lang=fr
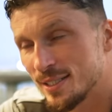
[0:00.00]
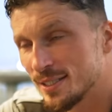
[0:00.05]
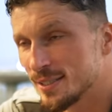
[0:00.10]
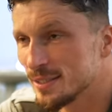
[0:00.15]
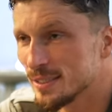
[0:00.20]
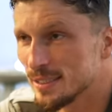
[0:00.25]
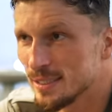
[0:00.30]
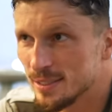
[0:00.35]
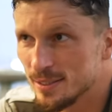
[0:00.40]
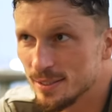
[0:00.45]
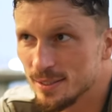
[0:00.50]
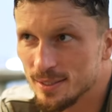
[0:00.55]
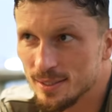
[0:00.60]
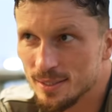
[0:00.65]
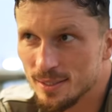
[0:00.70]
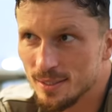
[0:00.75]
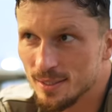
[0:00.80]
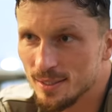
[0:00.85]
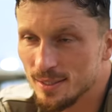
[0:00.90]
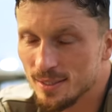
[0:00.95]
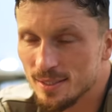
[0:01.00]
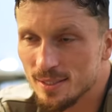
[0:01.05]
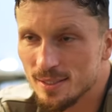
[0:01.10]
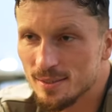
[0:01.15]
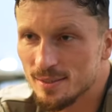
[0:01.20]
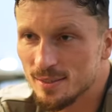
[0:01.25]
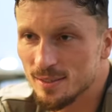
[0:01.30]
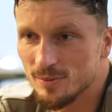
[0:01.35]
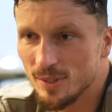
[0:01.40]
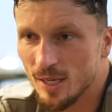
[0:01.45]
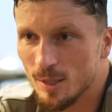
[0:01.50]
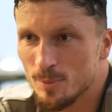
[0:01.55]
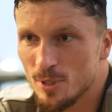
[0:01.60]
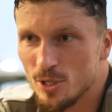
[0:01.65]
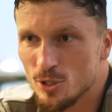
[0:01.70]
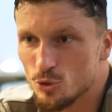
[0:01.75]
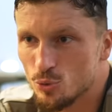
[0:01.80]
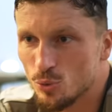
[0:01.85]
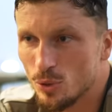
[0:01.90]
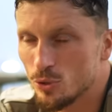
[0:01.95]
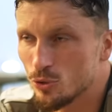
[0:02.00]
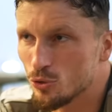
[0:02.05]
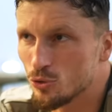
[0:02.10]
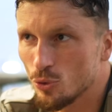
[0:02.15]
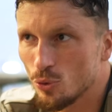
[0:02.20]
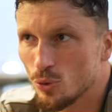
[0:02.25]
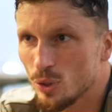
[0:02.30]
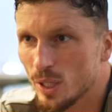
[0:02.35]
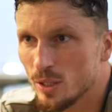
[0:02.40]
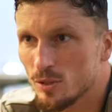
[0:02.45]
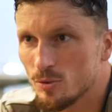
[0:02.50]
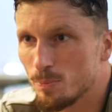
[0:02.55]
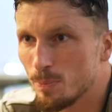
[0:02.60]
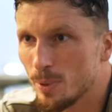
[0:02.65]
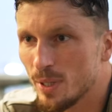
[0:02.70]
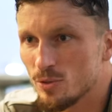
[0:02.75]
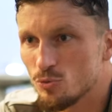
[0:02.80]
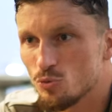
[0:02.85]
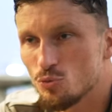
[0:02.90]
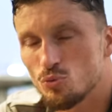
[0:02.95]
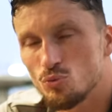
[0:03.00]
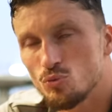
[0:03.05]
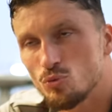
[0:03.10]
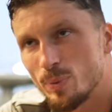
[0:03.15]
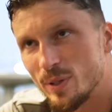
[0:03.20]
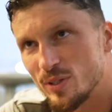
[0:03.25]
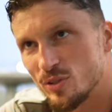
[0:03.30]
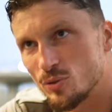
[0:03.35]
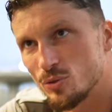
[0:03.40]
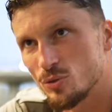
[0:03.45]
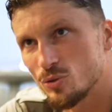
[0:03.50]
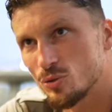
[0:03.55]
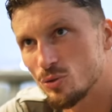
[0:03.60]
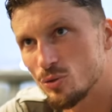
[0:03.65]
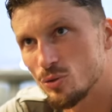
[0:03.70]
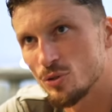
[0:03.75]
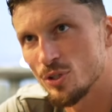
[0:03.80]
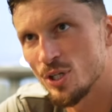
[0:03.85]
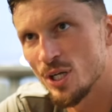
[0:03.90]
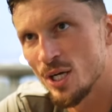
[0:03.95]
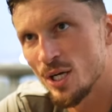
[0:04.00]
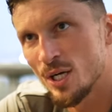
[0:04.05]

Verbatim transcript: Et, et c'est vraiment un choix que je regrette pas du tout parce que je